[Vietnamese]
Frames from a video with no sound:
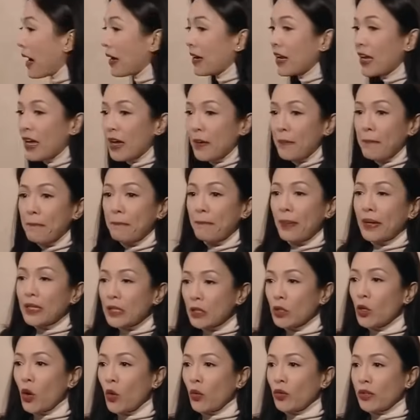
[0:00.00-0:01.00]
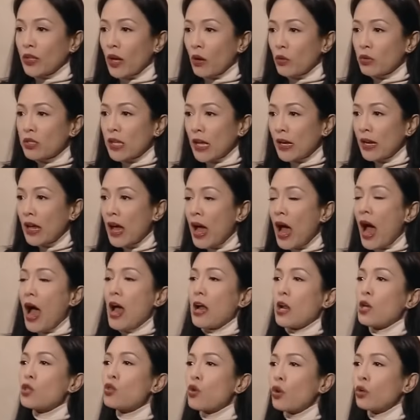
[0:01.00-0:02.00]
nay không được bỏ lỡ,
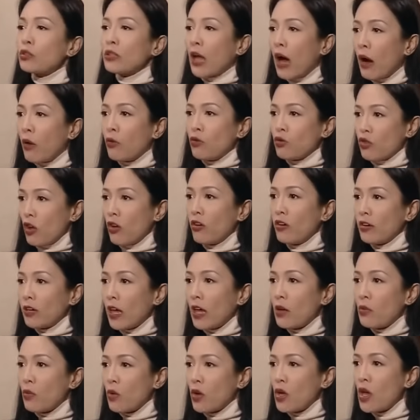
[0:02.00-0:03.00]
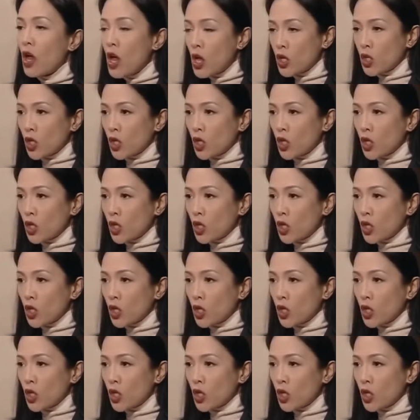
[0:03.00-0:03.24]
là cơ hội để mày trúng giải độc đó.